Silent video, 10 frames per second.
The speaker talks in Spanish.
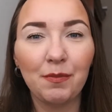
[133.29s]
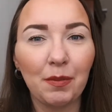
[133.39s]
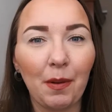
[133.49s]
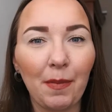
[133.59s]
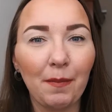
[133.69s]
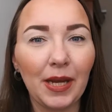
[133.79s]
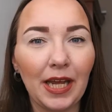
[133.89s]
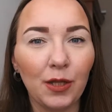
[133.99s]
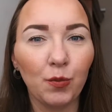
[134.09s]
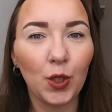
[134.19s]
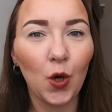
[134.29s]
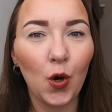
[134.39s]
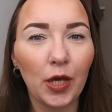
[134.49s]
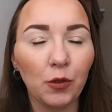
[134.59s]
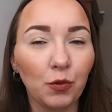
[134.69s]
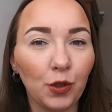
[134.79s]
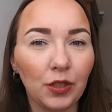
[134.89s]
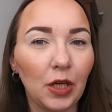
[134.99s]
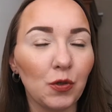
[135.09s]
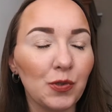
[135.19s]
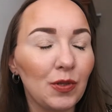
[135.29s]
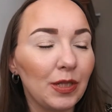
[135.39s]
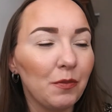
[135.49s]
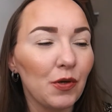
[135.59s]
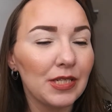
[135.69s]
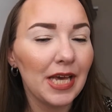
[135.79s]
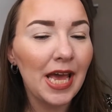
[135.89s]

Mi mamá me la envió en uno de los últimos